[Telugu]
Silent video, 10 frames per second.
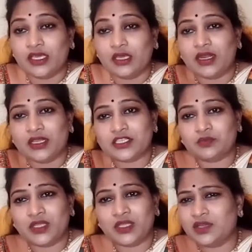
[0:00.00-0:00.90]
ఎందుకు ఈ మాట
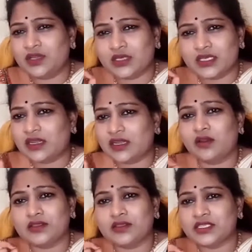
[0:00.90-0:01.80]
చెప్తున్నానంటే
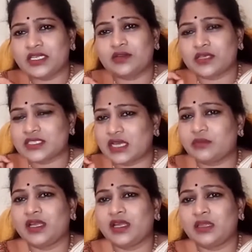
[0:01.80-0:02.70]
ఒక్కసారి ఆలోచించండి ఒక
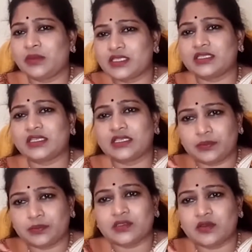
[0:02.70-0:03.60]
సామాన్య
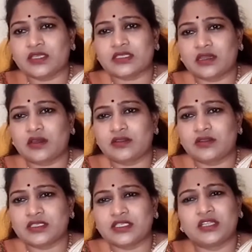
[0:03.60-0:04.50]
మధ్యతరగతి ప్రజలు ఒక్కసారి
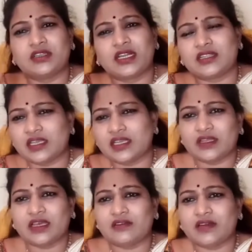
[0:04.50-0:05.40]
ఆలోచించండి ఎందుకంటే ధనిక
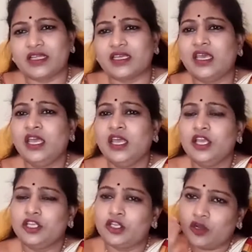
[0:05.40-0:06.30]
వర్గాల వాళ్ళకి
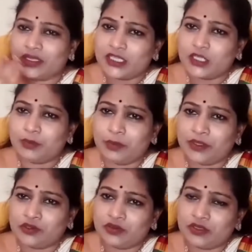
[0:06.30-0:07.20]
ఇంట్లో కందిపప్పు
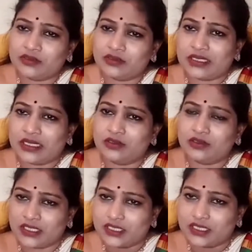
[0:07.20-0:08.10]
ఎంత ఎంత
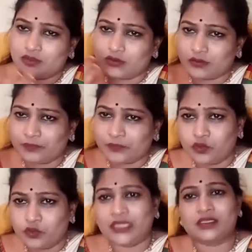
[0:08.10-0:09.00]
ఖరీదో తెలియదు
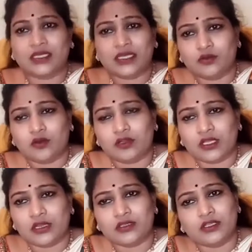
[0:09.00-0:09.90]
నూనె ఎంత ఖరీదు
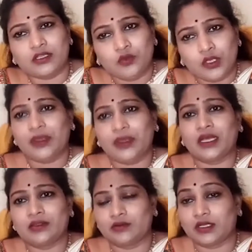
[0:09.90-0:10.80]
కొంటున్నారో తెలియదు ఉల్లిపాయ
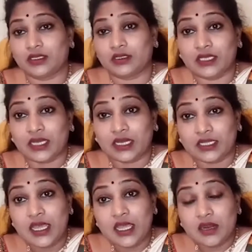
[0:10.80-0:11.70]
ఖరీదు కూడా తెలియదు
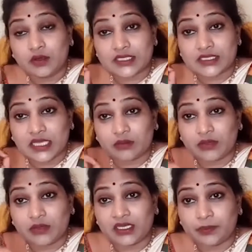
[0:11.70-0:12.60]
కానీ ఒక
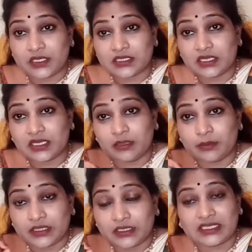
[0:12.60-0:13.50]
సామాన్య ప్రజలే
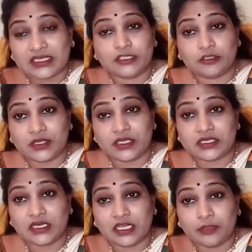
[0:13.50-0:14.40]
కానీ మధ్యతరగతి
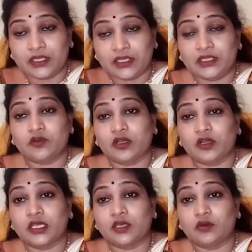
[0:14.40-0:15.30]
ప్రజలే కానీ ప్రతి
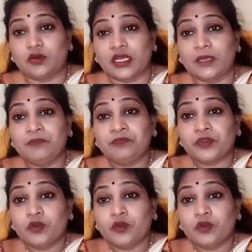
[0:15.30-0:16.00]
ఒక్కరికి కూడా